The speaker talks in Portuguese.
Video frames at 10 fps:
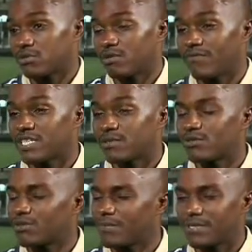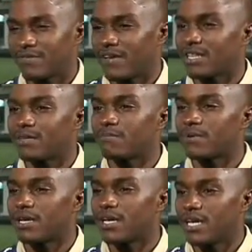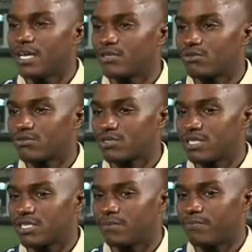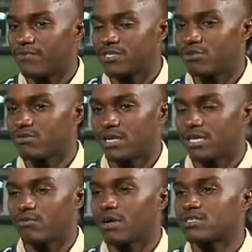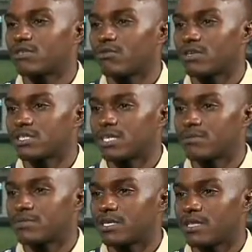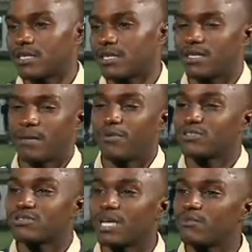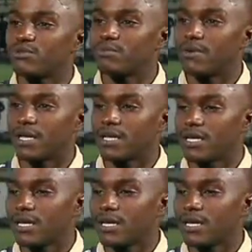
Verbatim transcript: Se tu tiveres, a tua cabeça estiver limpa e tu conseguires ir fazer um treino de 4, 5 horas andar de bicicleta, até podes não estar muito bem,